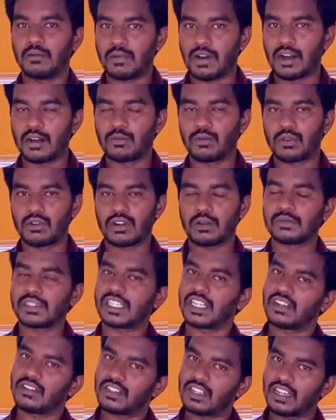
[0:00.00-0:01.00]
பார்க்க போகிறோம் நம்ம
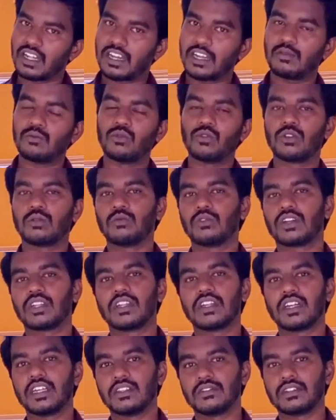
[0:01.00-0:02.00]
சேனல் வந்து நிறைய முந்நூறு மூட்டை
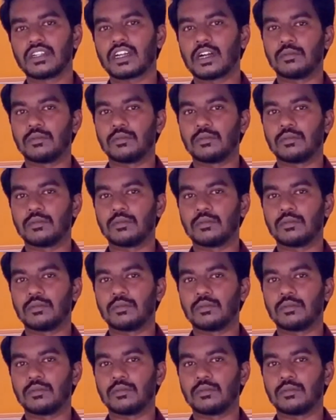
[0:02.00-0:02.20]
இருக்குது இது வந்து